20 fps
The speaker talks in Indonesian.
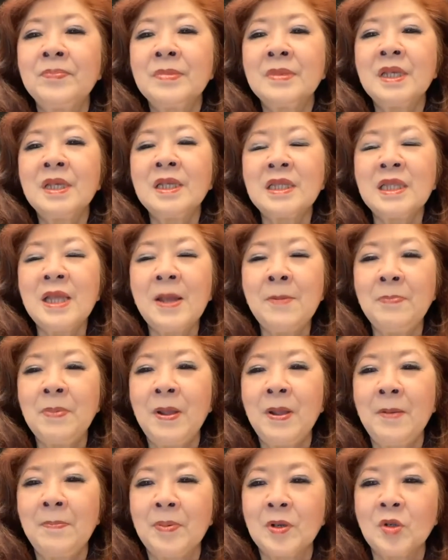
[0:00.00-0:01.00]

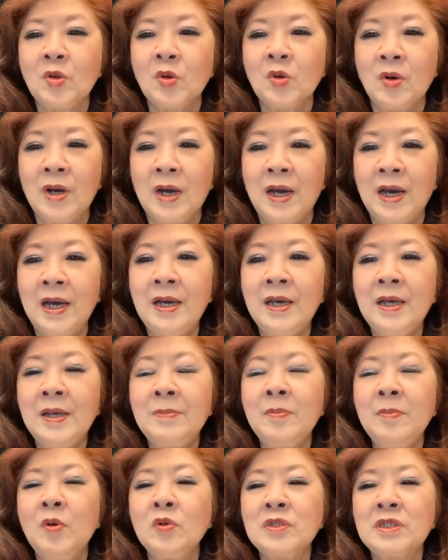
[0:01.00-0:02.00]
tetaplah berdoa,
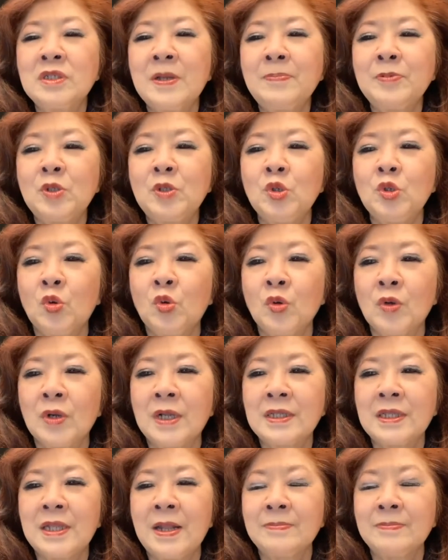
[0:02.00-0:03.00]
mengucap syukur
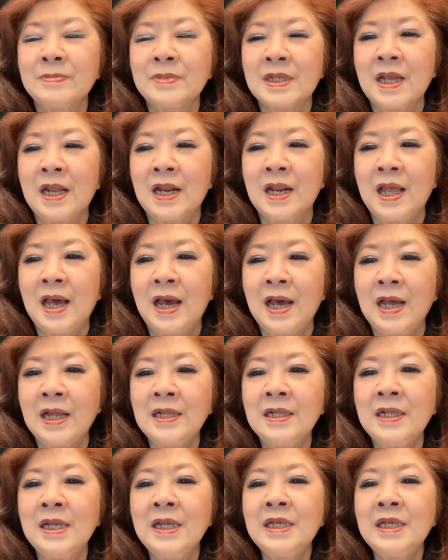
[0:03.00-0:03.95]
dalam segala hal,